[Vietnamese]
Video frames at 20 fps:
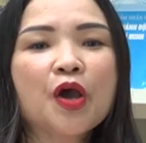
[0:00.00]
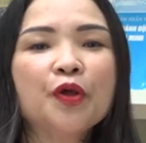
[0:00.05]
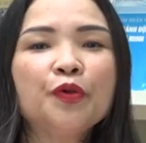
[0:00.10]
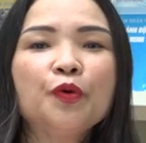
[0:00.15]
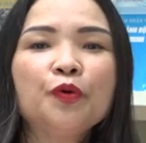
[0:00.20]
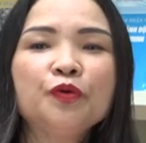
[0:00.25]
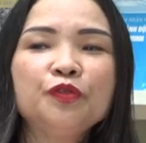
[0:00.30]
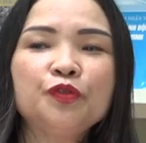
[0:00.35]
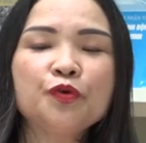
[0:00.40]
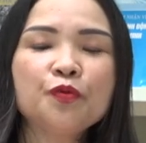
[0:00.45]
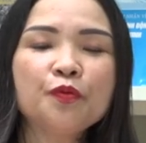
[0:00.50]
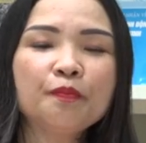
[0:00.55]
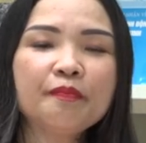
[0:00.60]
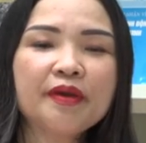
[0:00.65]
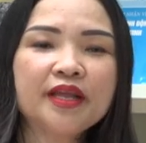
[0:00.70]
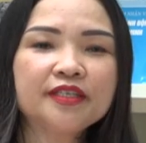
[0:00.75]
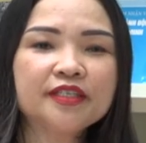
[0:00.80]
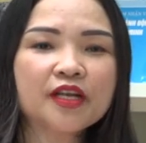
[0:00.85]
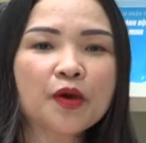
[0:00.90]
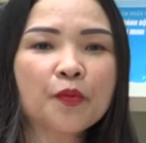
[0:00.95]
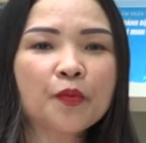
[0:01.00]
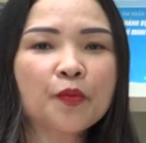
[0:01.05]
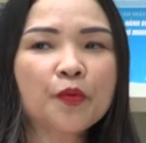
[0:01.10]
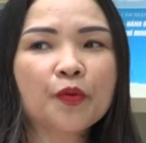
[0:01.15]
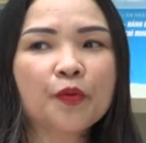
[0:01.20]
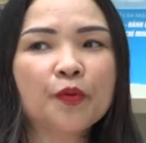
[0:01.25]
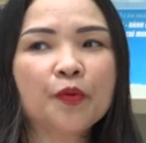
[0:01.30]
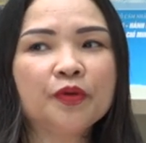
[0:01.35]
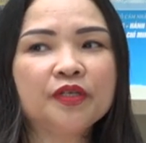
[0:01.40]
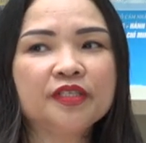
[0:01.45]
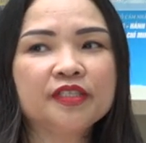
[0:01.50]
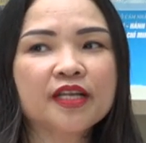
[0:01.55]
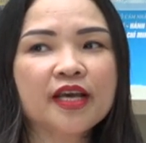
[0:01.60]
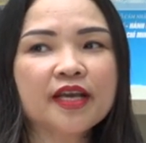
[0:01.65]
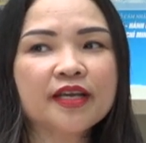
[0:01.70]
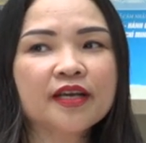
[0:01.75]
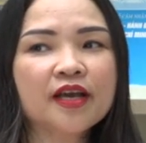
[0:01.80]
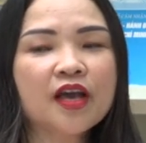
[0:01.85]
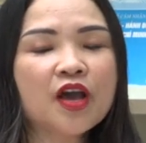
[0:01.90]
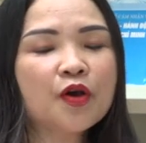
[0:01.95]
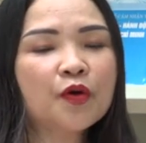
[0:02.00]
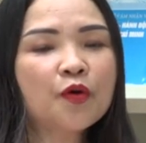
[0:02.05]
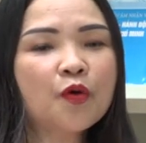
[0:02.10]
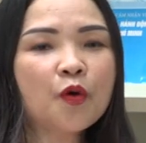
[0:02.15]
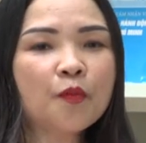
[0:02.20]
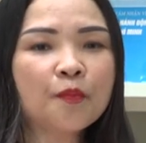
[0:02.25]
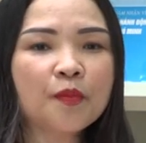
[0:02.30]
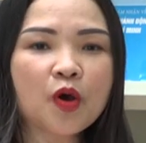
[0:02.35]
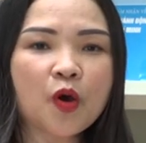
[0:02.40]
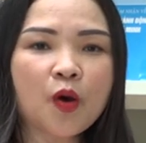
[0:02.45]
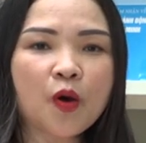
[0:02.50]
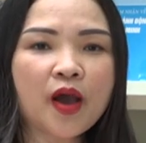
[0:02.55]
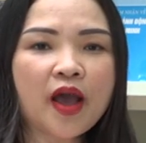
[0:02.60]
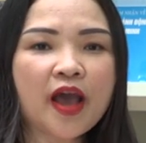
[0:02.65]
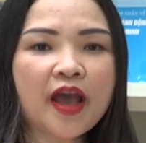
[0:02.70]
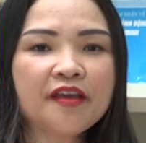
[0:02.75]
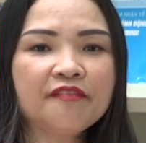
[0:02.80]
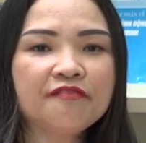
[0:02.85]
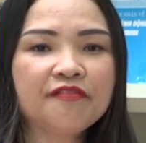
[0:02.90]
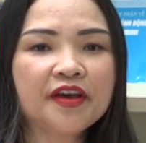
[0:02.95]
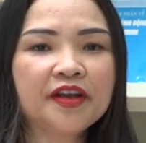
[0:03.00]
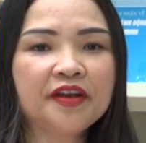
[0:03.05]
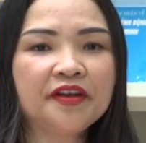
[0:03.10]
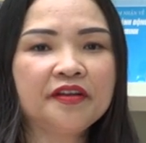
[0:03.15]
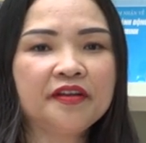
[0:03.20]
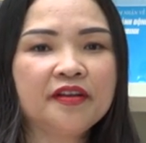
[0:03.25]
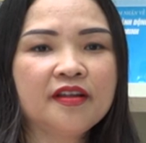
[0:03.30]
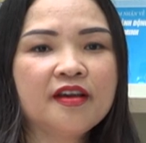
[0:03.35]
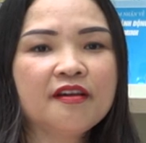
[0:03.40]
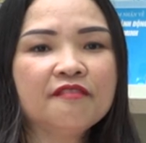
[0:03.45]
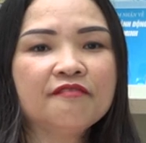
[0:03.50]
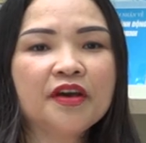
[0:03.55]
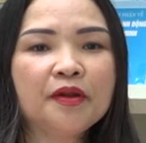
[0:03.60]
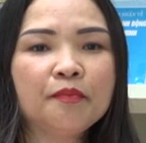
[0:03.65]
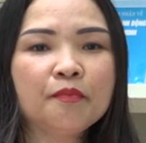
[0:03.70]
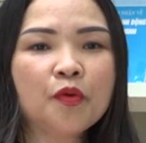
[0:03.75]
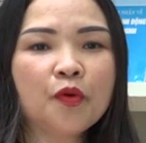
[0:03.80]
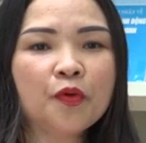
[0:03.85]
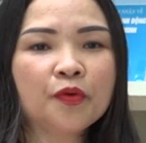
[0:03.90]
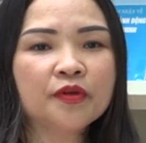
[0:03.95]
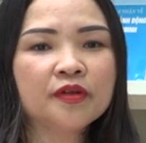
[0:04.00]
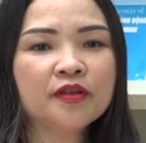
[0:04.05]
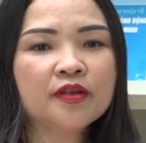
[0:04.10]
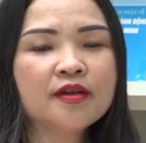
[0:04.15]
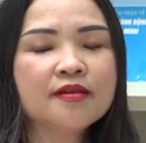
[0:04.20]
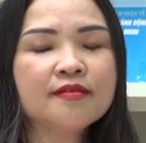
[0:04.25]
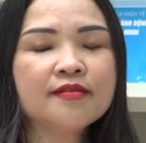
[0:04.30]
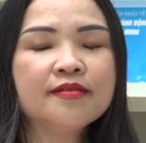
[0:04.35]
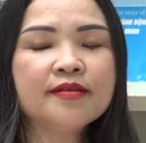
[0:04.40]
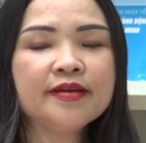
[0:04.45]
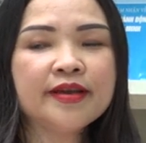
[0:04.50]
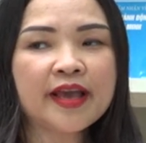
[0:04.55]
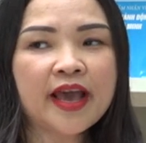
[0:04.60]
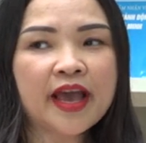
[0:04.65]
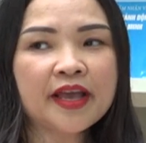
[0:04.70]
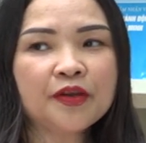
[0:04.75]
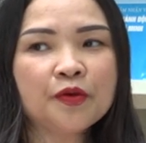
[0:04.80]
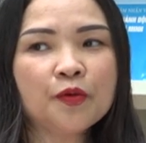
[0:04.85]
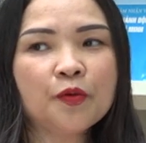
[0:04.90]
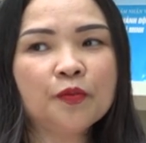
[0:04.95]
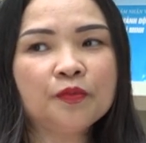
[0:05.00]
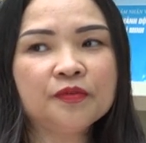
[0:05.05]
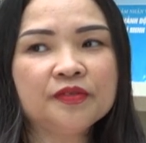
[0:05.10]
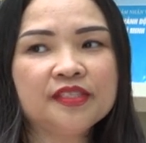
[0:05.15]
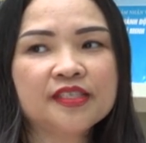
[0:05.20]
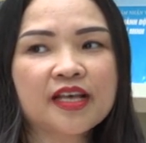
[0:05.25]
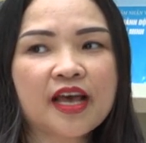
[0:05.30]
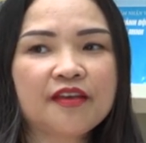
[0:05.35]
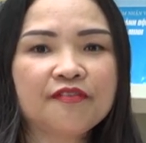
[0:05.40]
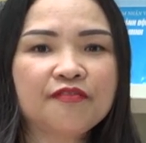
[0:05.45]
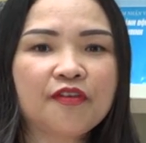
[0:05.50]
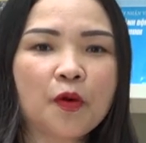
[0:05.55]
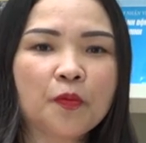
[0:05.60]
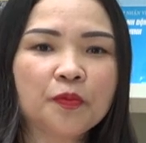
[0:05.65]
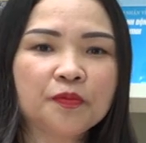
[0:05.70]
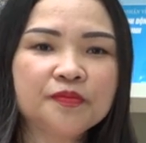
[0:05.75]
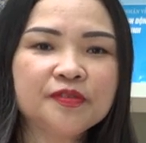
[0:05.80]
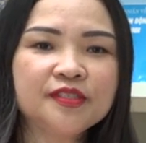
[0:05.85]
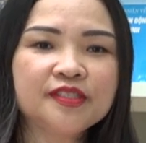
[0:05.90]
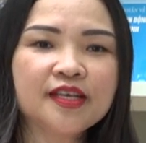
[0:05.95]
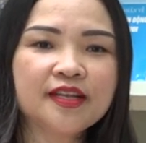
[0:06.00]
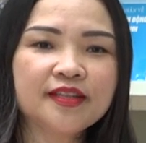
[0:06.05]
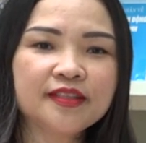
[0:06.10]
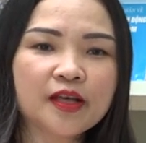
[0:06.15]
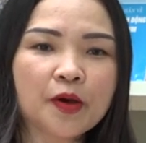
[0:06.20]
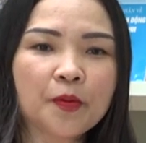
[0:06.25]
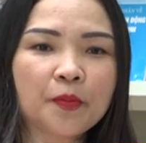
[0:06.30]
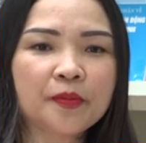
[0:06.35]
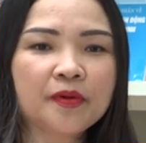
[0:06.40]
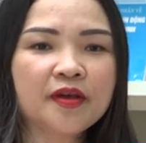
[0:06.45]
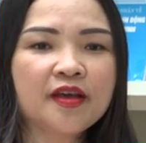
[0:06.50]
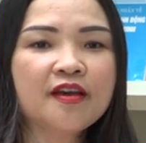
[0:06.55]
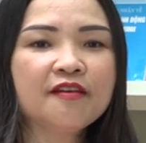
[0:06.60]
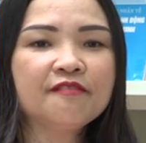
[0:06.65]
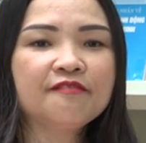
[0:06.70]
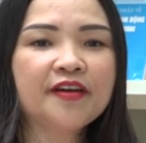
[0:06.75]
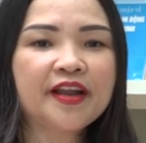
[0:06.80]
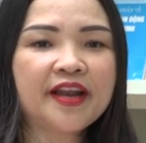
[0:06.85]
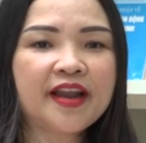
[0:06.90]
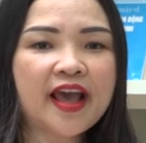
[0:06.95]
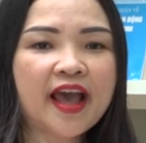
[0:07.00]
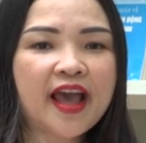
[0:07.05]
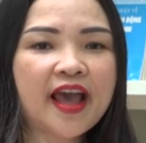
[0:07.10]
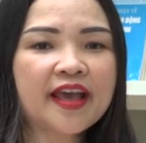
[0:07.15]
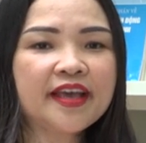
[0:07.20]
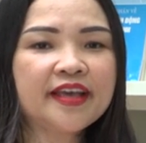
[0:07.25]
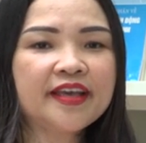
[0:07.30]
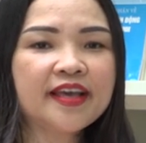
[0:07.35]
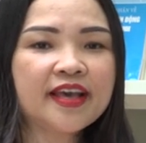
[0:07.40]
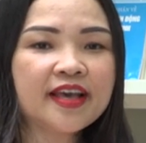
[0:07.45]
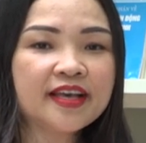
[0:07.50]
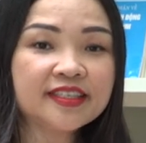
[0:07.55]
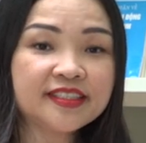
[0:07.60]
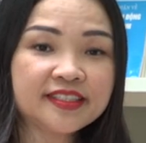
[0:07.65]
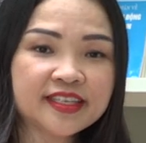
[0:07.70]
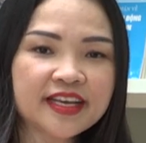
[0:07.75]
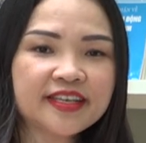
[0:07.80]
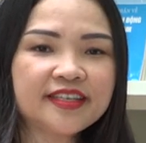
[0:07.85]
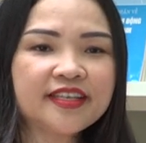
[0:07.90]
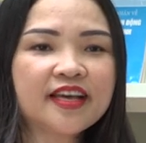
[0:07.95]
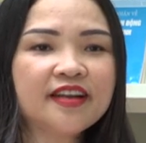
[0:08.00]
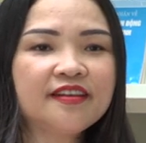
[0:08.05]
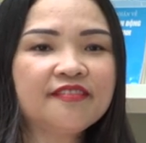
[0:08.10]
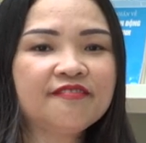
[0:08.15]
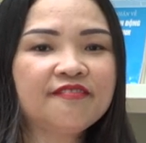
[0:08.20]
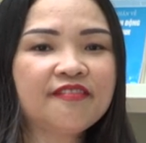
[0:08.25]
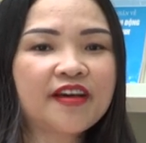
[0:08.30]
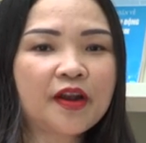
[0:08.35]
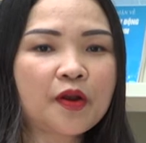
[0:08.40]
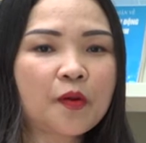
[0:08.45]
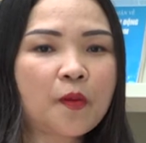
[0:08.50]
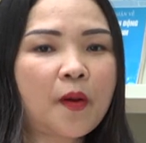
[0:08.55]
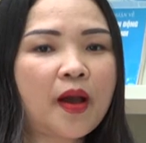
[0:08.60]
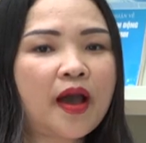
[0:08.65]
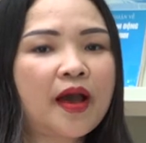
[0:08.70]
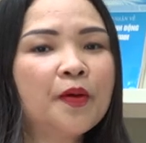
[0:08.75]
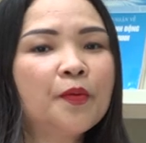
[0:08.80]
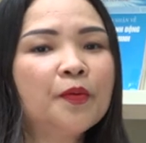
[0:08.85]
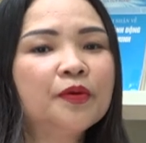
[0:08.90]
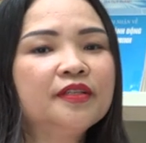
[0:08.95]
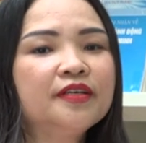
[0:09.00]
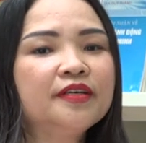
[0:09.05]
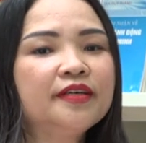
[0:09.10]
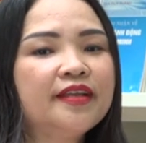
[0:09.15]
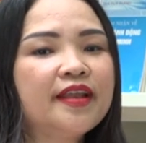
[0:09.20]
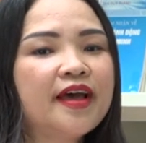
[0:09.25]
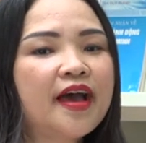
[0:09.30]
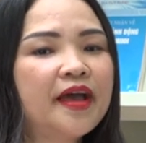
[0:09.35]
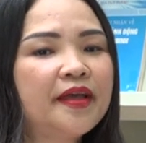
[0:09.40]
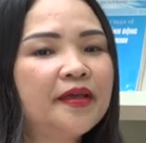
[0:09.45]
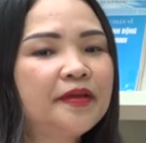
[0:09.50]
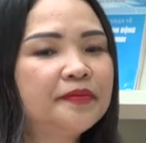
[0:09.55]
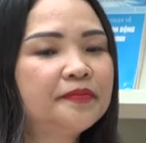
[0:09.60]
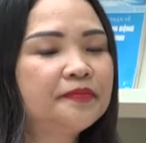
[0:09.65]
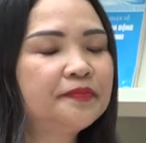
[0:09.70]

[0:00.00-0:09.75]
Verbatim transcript: Nội dung bên trong của cuốn sách gồm có hai phần. Phần 1, người anh hùng giải phóng dân tộc. Phần 2, danh nhân văn hóa của thời đại.